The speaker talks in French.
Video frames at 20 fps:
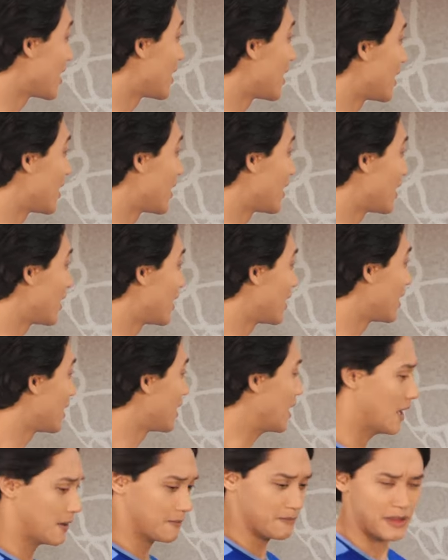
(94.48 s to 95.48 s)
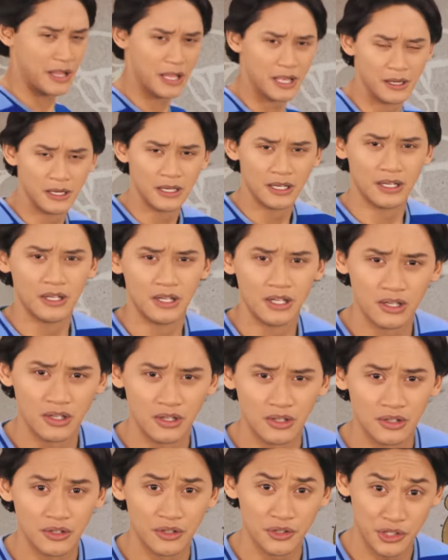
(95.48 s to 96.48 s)
lait euh,
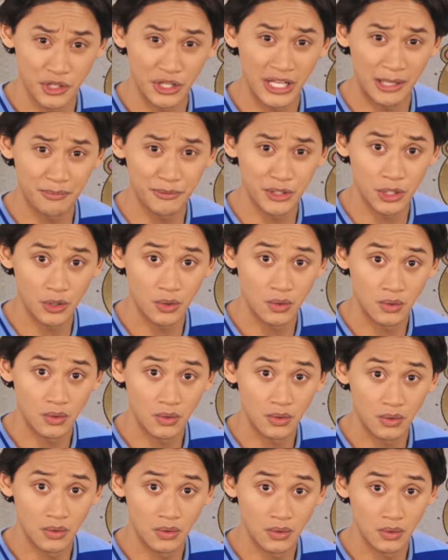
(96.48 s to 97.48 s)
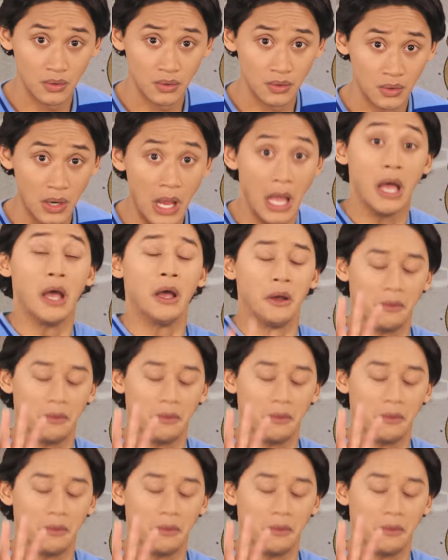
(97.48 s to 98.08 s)
Tu veux bien m'aider oh,